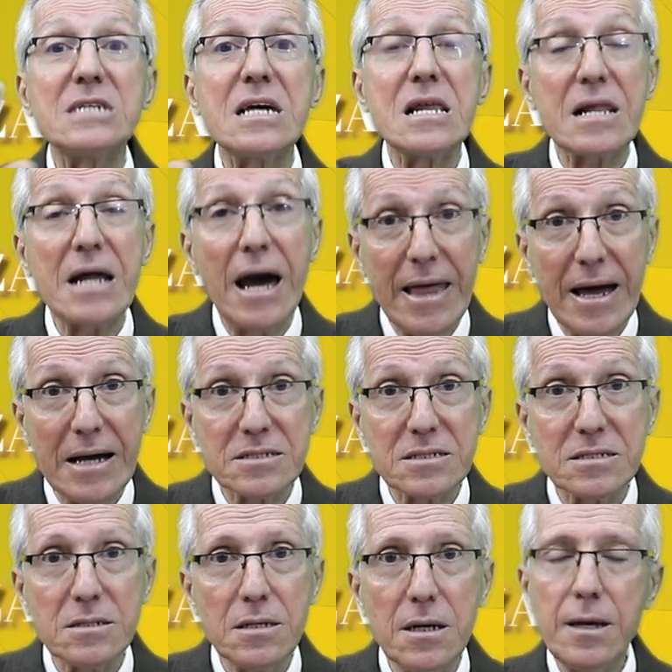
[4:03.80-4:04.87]

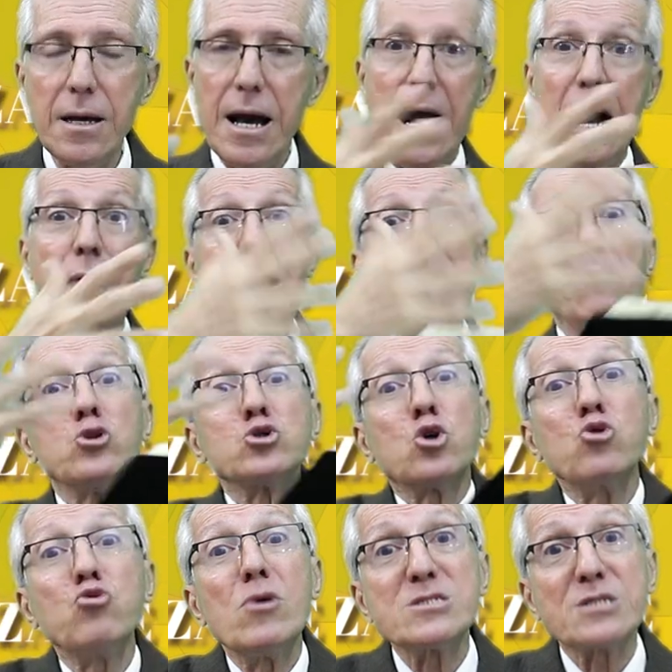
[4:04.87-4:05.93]
cerradas. Abramos
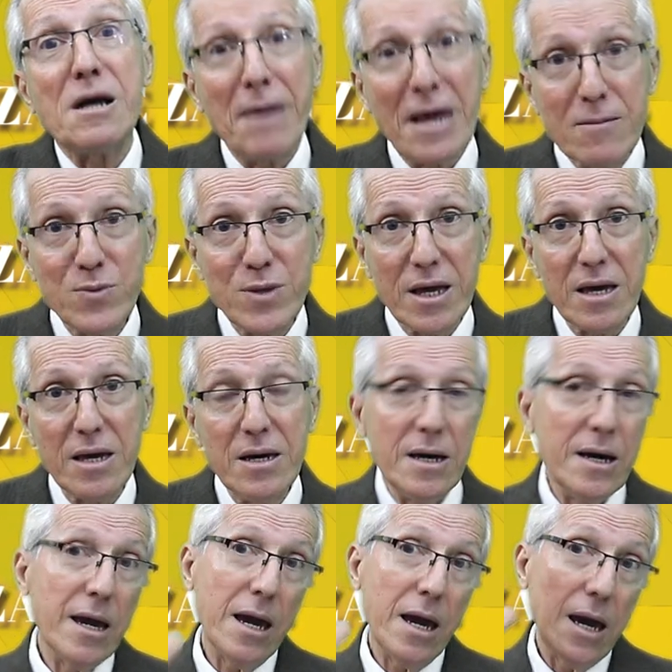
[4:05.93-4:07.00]
hoy nuestra mente,
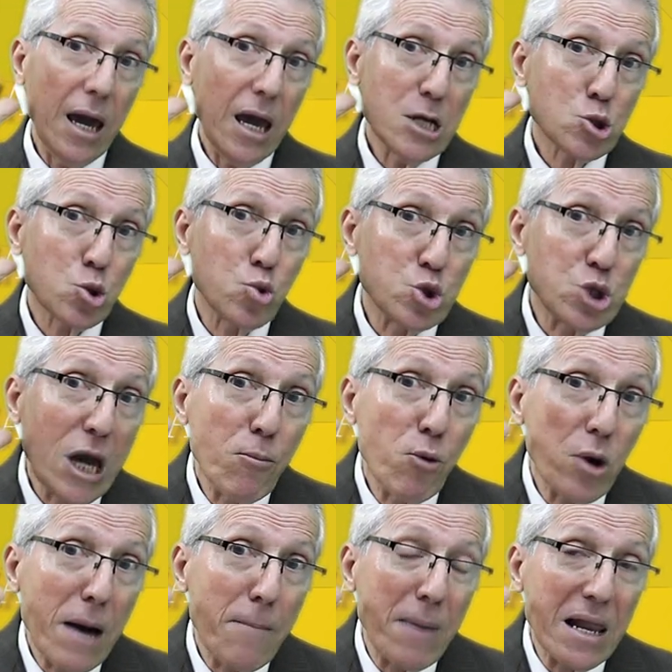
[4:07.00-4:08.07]

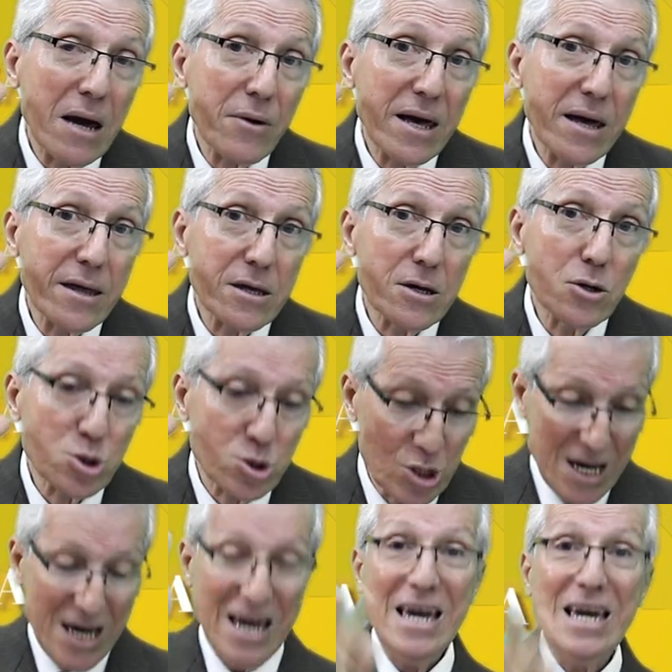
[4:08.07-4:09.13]
escuchemos la palabra de
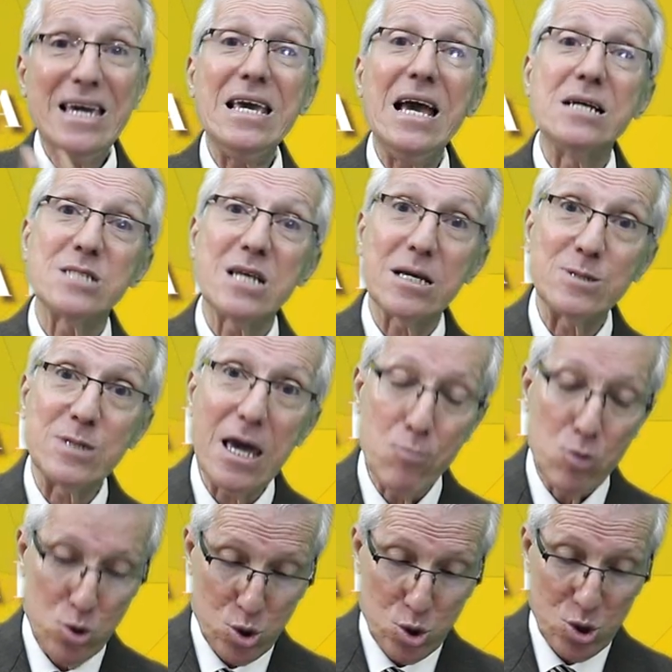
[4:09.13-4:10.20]
Dios y
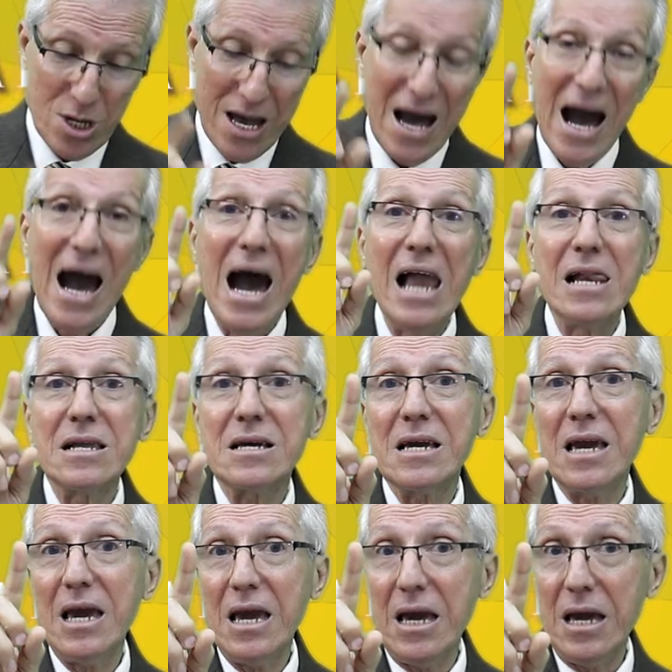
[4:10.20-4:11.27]
aceptemos al
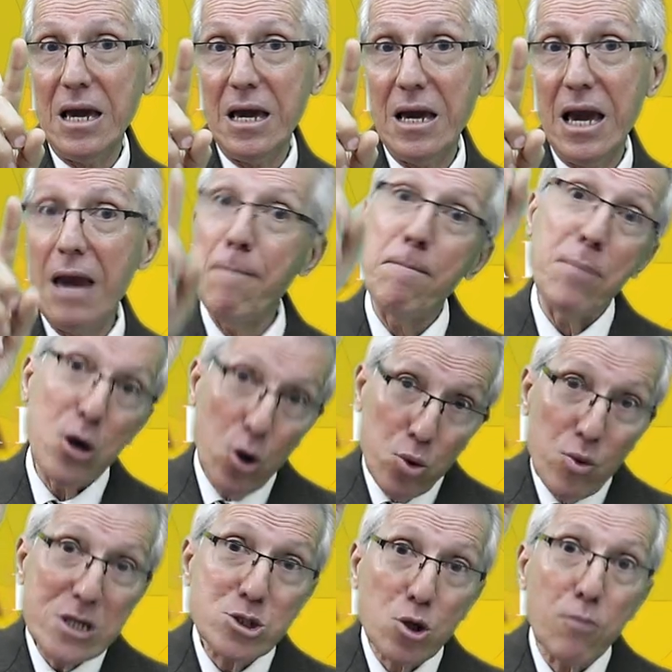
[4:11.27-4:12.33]
que envió
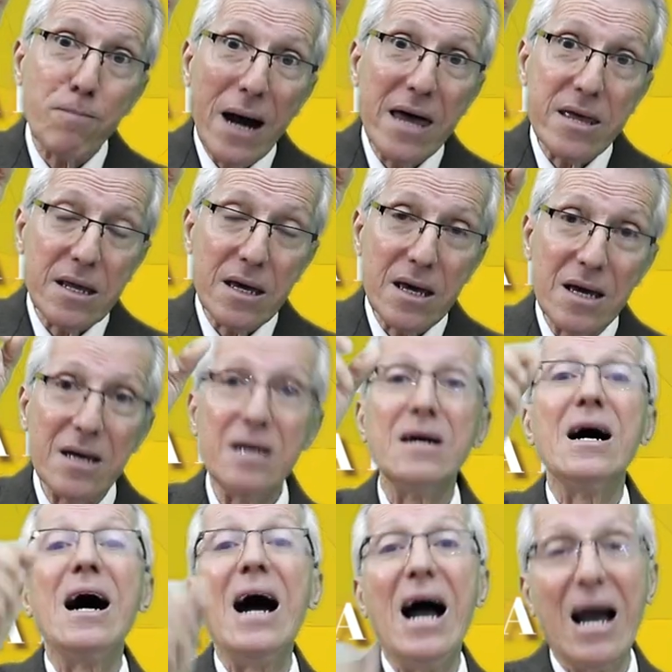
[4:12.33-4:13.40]
nuestro Padre,
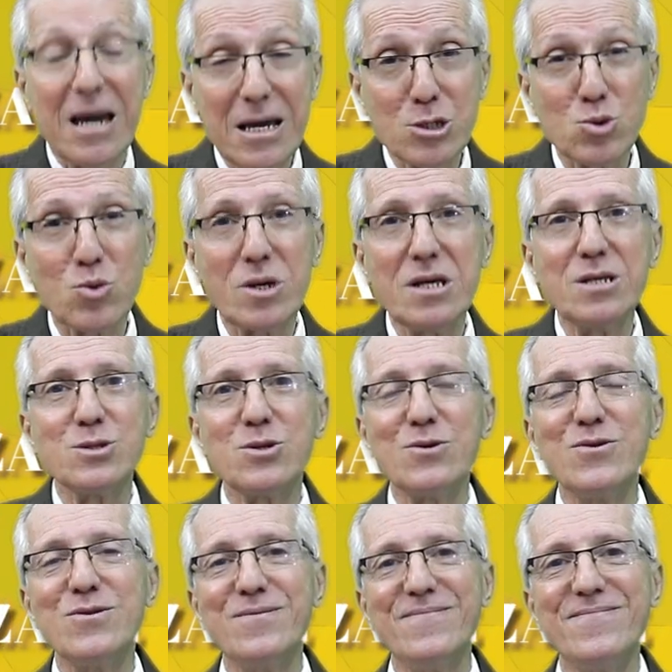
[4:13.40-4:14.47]
a
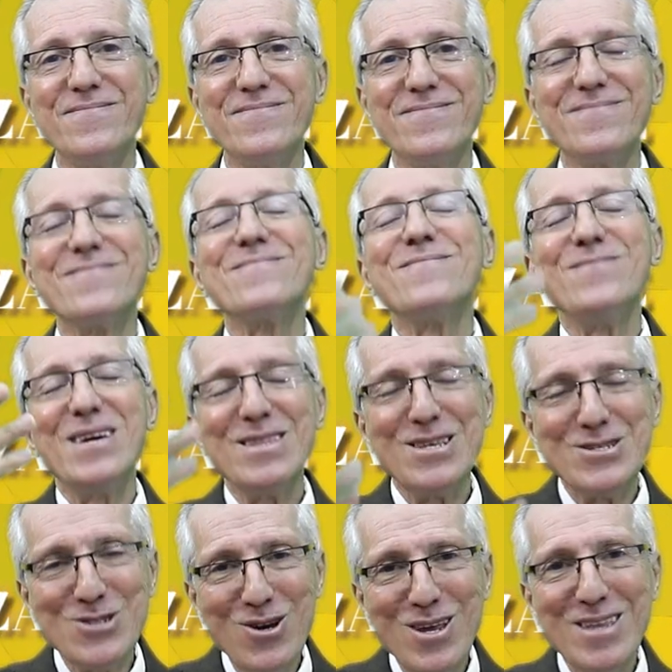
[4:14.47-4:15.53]
Jesucristo.
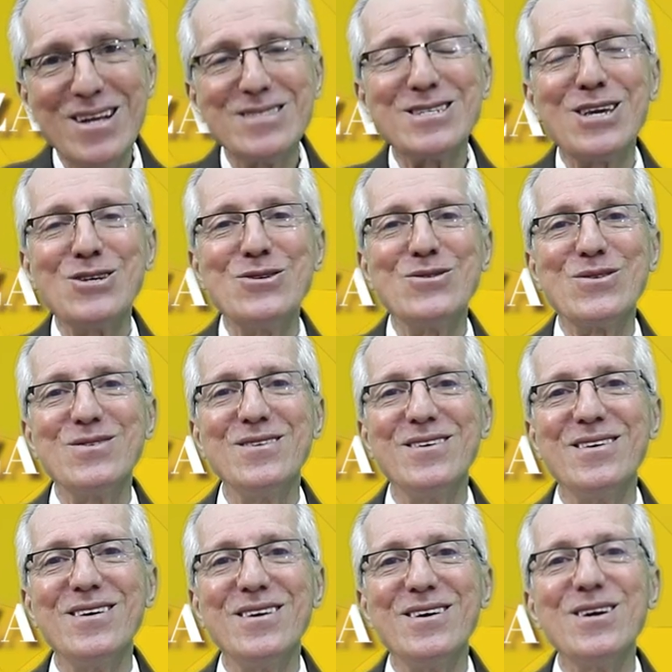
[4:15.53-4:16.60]
Bendiciones del Señor
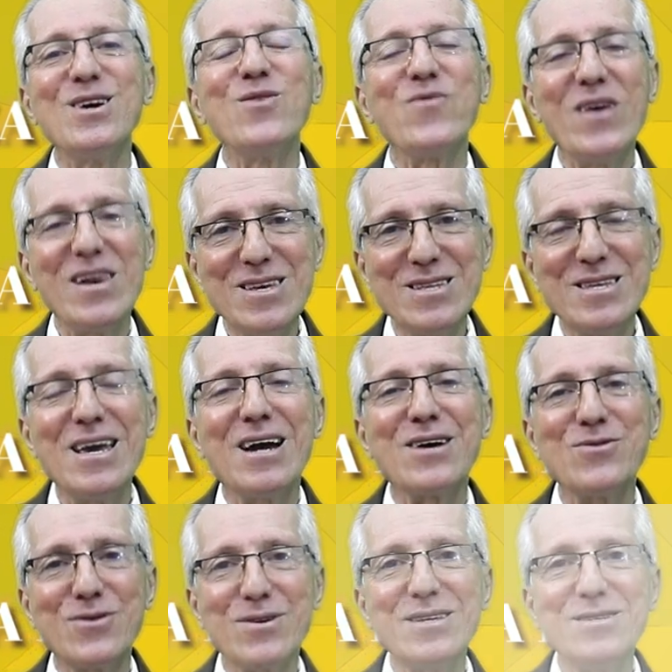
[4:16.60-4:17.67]
y feliz día con